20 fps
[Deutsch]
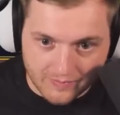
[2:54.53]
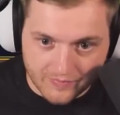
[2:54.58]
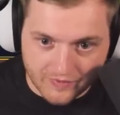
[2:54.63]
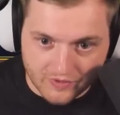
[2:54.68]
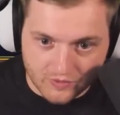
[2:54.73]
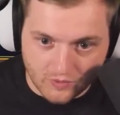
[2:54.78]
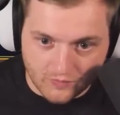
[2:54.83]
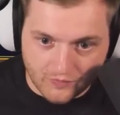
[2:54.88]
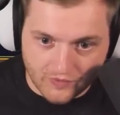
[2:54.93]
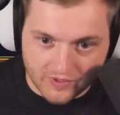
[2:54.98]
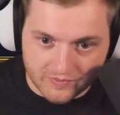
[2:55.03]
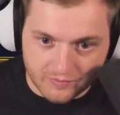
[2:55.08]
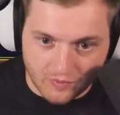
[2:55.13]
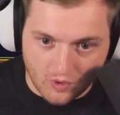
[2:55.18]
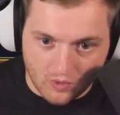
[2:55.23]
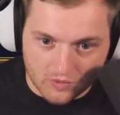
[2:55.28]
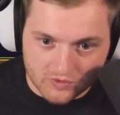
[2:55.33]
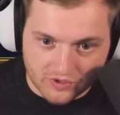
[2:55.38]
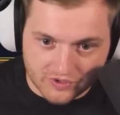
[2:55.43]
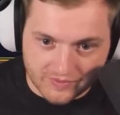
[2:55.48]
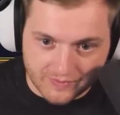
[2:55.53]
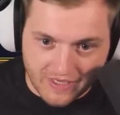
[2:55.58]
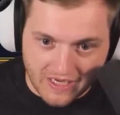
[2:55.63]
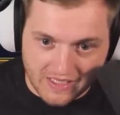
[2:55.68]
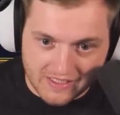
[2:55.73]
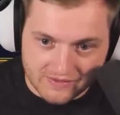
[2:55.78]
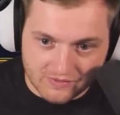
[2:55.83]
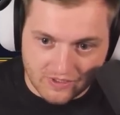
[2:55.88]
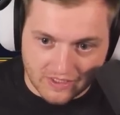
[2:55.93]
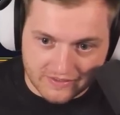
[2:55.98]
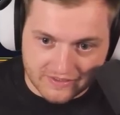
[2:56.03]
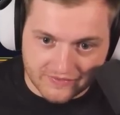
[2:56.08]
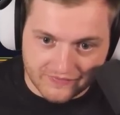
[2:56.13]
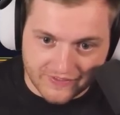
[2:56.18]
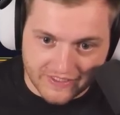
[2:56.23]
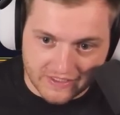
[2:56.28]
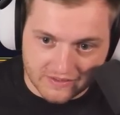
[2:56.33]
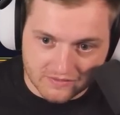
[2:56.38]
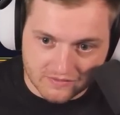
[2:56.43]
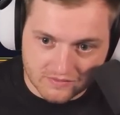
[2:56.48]
wir haben genug für den Mole. Soll ich ihn mal halten und
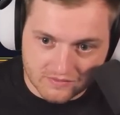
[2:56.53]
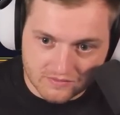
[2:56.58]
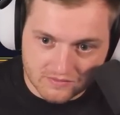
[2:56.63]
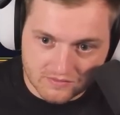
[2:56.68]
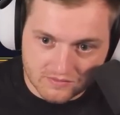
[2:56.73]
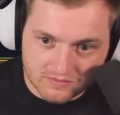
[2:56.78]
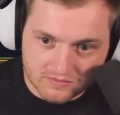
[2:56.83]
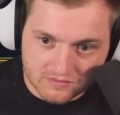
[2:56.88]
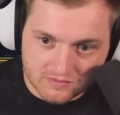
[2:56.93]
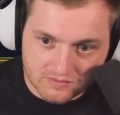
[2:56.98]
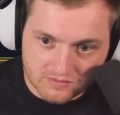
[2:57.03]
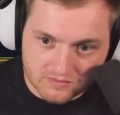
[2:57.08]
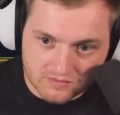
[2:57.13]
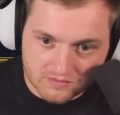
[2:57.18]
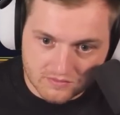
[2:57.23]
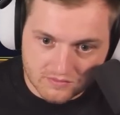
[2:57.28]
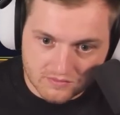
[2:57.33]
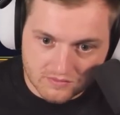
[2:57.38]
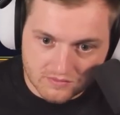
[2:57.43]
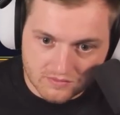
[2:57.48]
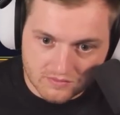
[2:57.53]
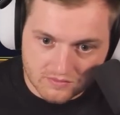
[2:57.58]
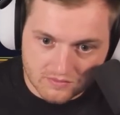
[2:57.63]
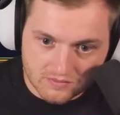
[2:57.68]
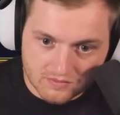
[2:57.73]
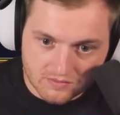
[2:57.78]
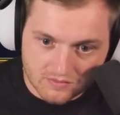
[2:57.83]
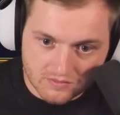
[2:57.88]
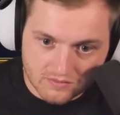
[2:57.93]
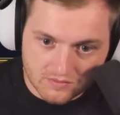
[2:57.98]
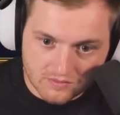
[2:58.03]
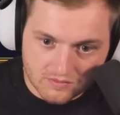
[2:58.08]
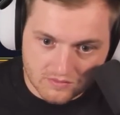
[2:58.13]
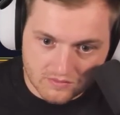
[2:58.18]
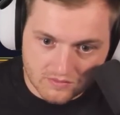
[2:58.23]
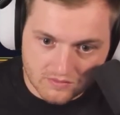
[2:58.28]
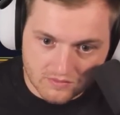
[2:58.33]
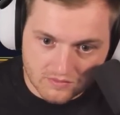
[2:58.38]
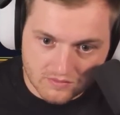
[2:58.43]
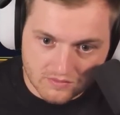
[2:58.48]
aktivieren? Ja. Wie
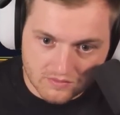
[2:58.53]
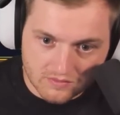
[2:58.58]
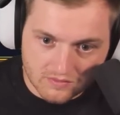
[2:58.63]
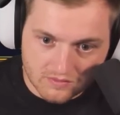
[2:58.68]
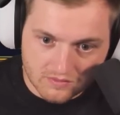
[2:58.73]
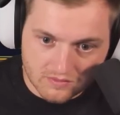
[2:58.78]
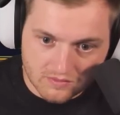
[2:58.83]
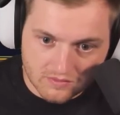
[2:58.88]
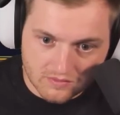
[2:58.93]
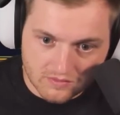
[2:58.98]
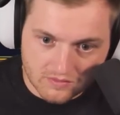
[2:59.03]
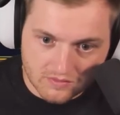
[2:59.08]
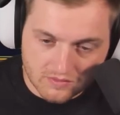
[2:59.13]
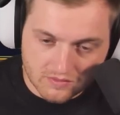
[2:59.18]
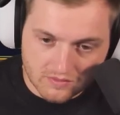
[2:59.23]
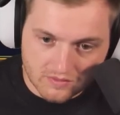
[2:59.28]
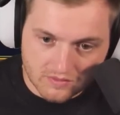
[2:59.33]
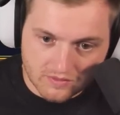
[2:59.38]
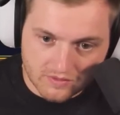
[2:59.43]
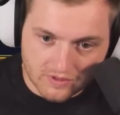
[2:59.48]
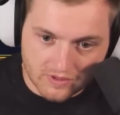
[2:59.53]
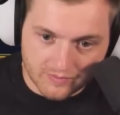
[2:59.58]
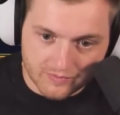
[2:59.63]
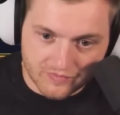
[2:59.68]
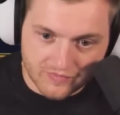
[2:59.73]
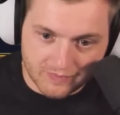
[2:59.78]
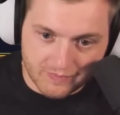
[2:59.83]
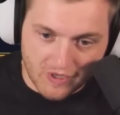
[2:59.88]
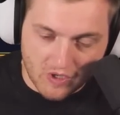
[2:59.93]
machst du das jetzt? Im